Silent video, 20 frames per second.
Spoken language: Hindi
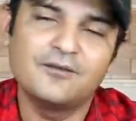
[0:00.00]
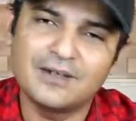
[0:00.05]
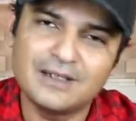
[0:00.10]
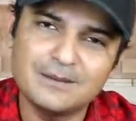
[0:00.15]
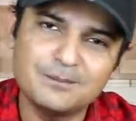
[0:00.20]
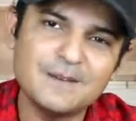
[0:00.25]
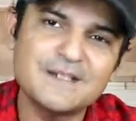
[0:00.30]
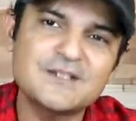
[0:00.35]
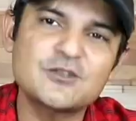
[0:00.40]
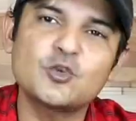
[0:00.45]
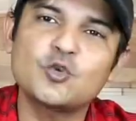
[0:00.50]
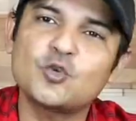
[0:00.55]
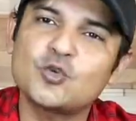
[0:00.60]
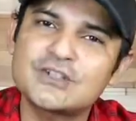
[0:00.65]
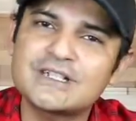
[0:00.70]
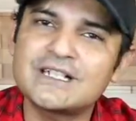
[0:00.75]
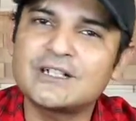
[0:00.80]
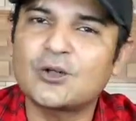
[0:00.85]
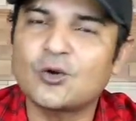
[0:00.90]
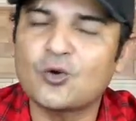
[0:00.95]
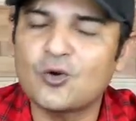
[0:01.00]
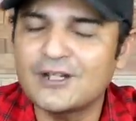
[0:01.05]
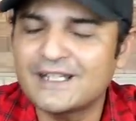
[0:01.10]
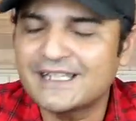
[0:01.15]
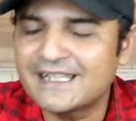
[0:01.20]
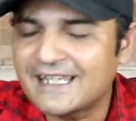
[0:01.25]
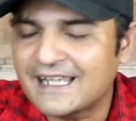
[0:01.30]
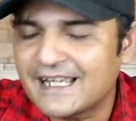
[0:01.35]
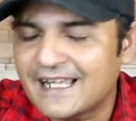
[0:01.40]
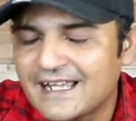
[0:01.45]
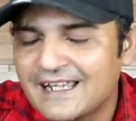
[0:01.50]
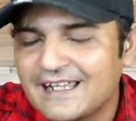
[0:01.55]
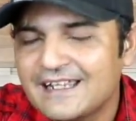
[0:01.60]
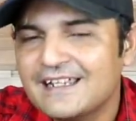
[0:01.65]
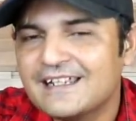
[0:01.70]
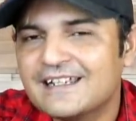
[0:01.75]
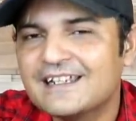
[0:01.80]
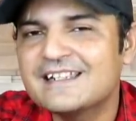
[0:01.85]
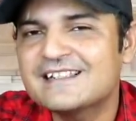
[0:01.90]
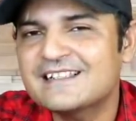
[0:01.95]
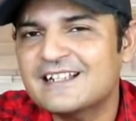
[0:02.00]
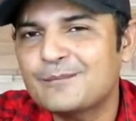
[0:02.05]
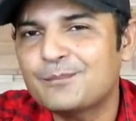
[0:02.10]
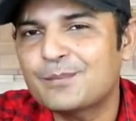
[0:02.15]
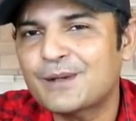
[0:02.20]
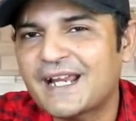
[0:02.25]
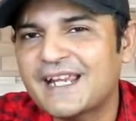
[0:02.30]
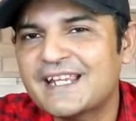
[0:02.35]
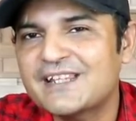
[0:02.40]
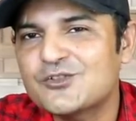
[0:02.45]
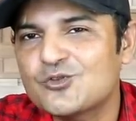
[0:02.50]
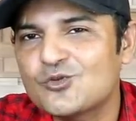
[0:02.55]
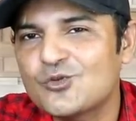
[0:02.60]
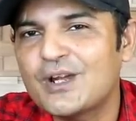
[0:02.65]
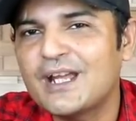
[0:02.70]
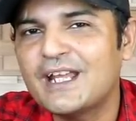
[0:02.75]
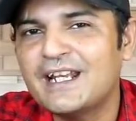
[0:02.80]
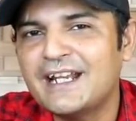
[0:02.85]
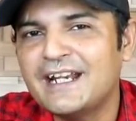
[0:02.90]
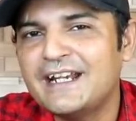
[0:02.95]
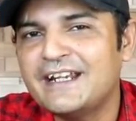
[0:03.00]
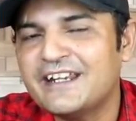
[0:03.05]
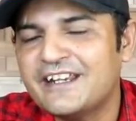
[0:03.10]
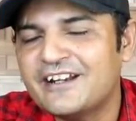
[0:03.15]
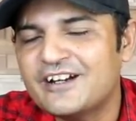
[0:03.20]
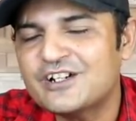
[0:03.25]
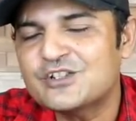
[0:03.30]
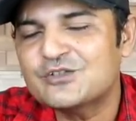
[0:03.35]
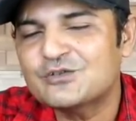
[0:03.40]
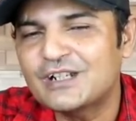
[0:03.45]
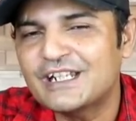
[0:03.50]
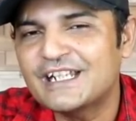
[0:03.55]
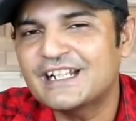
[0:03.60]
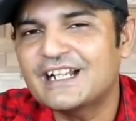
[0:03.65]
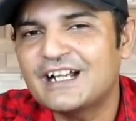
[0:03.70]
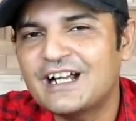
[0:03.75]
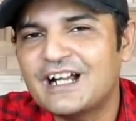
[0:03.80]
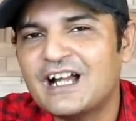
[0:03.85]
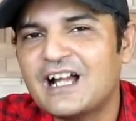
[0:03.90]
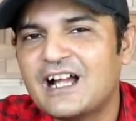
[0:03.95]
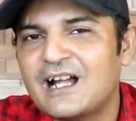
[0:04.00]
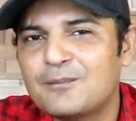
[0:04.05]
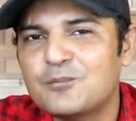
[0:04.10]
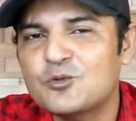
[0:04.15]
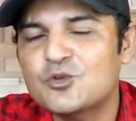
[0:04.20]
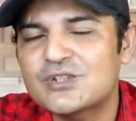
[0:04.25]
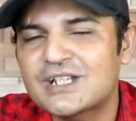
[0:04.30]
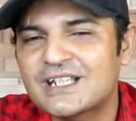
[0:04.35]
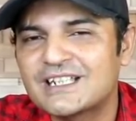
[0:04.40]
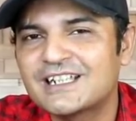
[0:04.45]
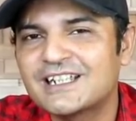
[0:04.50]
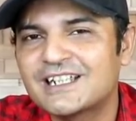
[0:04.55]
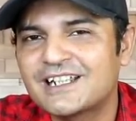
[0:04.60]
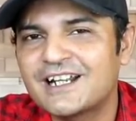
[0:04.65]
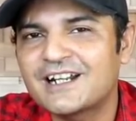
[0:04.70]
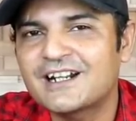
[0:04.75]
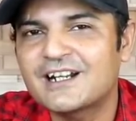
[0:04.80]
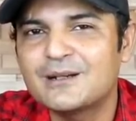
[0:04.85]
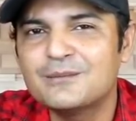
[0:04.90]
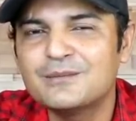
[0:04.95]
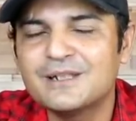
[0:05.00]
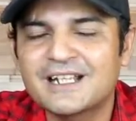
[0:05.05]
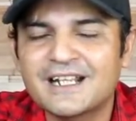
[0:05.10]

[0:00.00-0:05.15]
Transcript: वन प्लस को थोड़ा सा ट्रोल किया है कि इसका प्राइस जो है नाइन्टी हर्ट्स वाले का आपको ज़्यादा लग रहा है कम